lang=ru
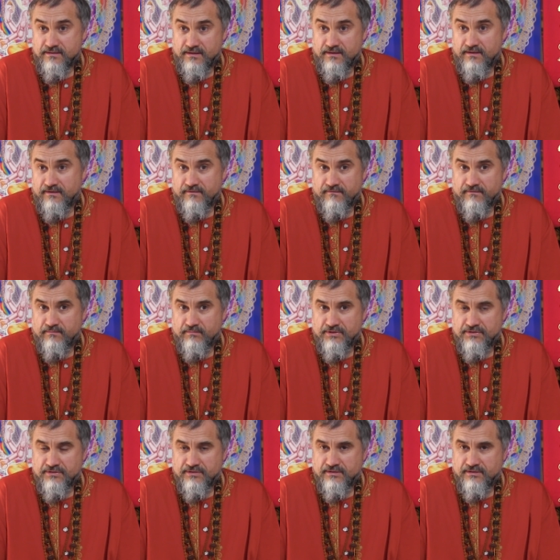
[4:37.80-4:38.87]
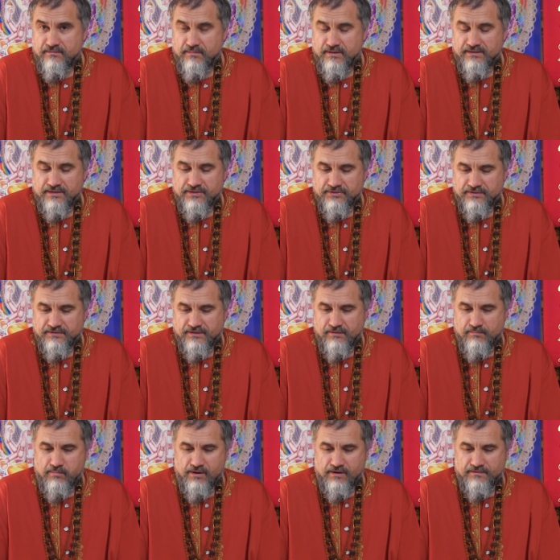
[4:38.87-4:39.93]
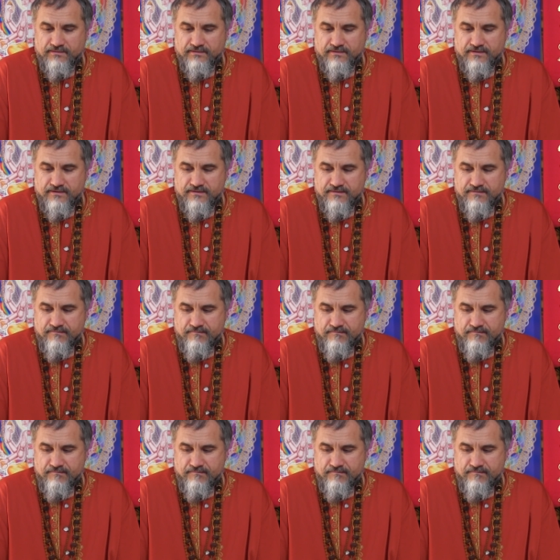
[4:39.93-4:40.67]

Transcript: и в обычных монашеских практиках.